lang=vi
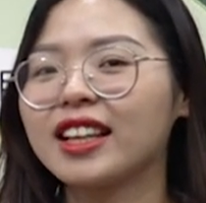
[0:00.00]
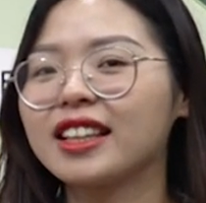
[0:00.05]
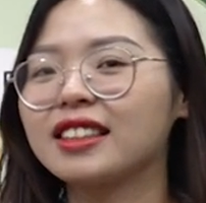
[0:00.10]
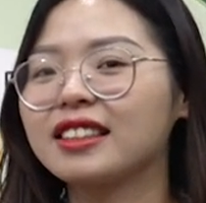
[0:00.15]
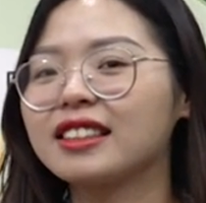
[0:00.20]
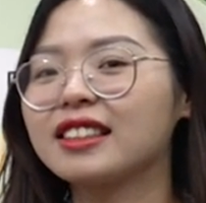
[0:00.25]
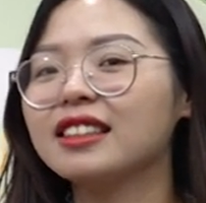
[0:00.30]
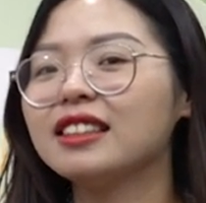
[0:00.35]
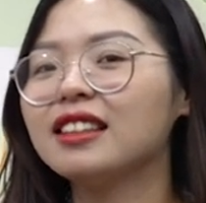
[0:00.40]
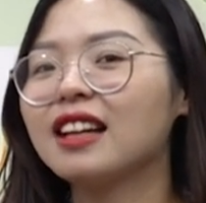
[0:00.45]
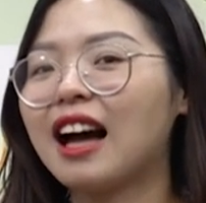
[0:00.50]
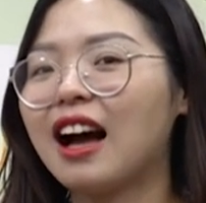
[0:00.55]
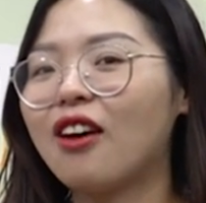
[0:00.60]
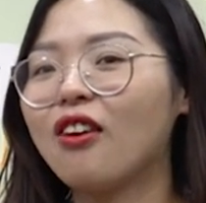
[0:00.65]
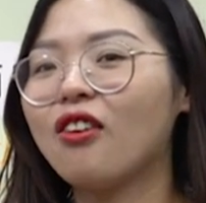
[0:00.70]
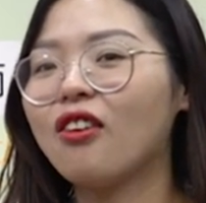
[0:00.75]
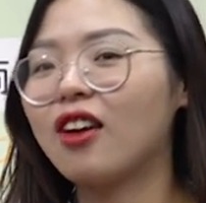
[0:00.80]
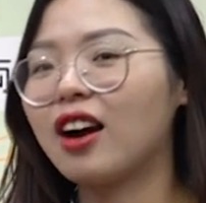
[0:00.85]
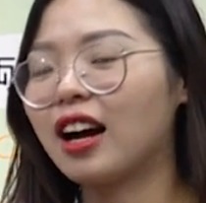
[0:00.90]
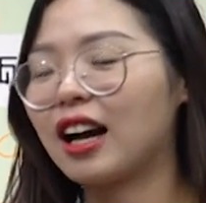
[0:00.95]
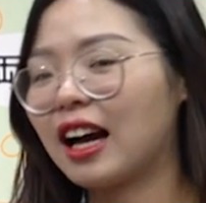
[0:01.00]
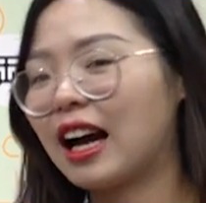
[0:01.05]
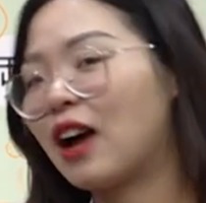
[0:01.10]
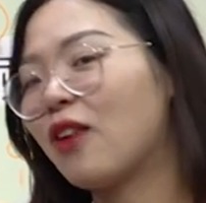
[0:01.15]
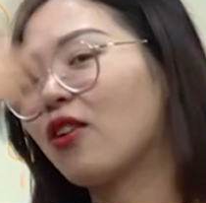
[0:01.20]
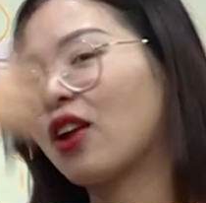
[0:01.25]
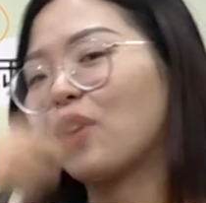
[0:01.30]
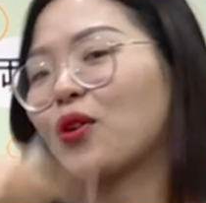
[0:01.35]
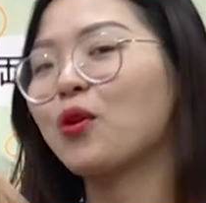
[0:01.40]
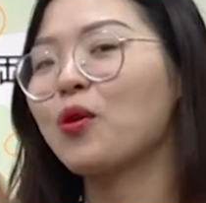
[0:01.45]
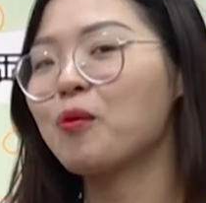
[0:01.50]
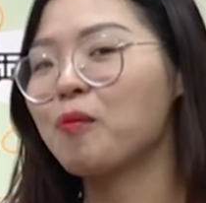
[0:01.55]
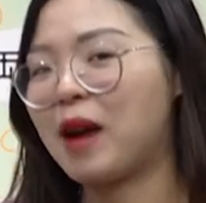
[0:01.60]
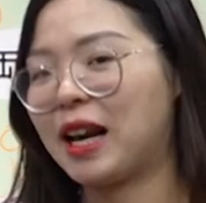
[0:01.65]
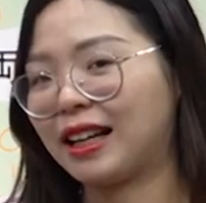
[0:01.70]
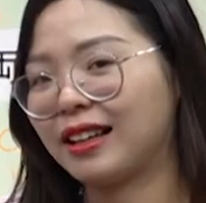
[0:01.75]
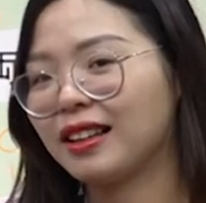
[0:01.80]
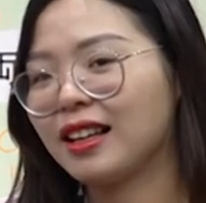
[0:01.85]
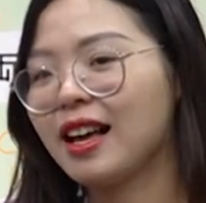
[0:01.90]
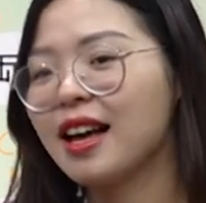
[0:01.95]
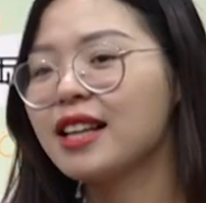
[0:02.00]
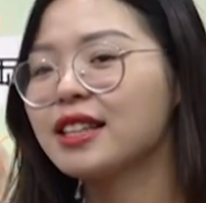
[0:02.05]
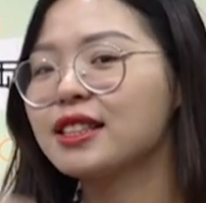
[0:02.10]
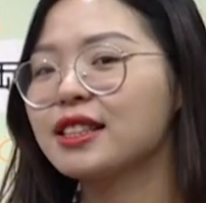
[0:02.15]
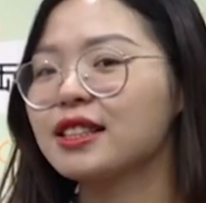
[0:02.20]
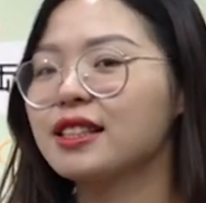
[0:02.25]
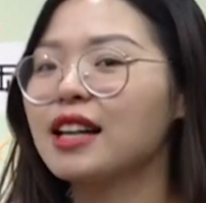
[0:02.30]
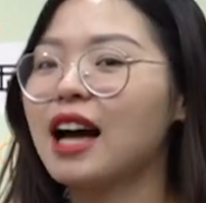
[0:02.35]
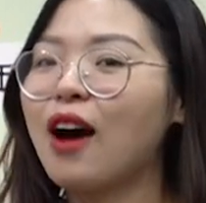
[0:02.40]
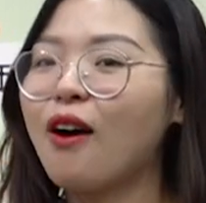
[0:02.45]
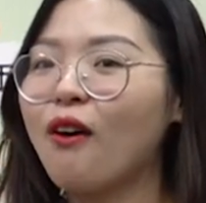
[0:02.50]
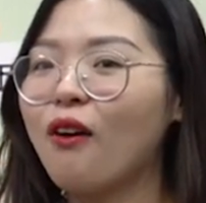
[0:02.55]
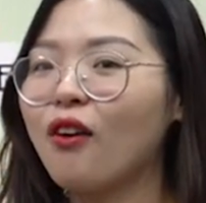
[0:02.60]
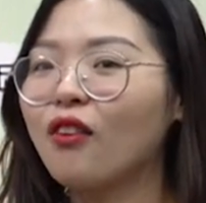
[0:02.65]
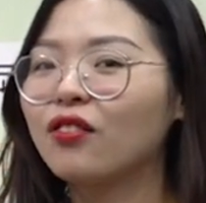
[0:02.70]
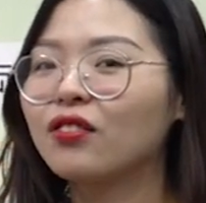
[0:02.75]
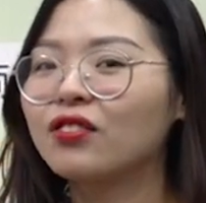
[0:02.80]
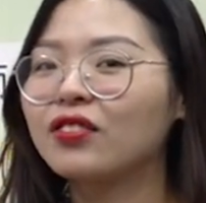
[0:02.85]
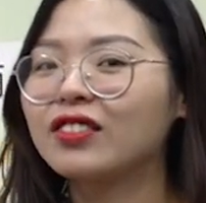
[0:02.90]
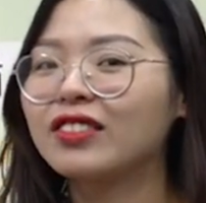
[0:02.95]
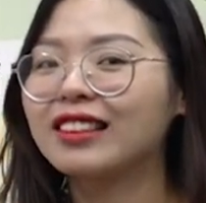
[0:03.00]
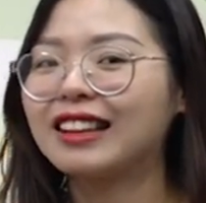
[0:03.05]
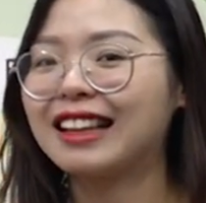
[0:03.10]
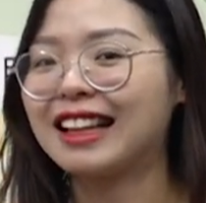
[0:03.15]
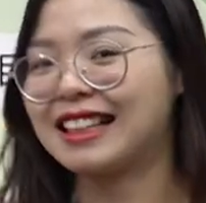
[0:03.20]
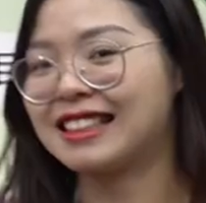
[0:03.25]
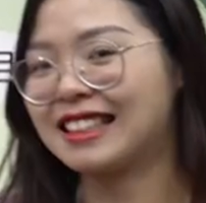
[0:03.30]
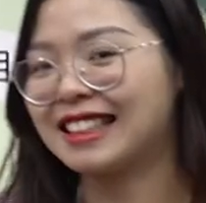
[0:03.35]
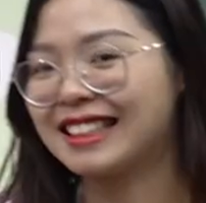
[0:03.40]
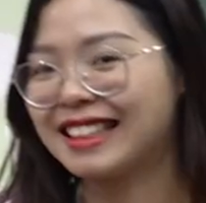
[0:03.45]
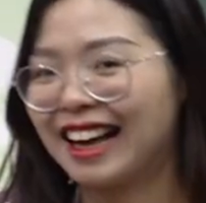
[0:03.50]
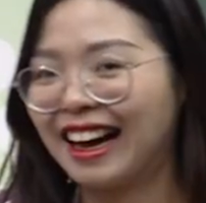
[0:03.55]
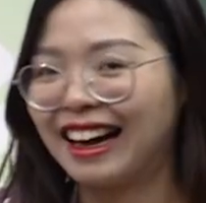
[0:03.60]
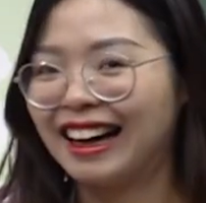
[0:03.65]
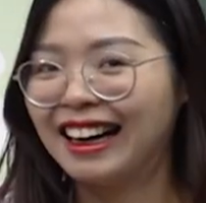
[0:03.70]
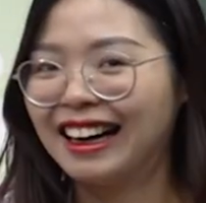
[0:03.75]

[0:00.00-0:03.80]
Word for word: Sư gao, gao là khuôn mặt. Sư gao là gì nhỉ?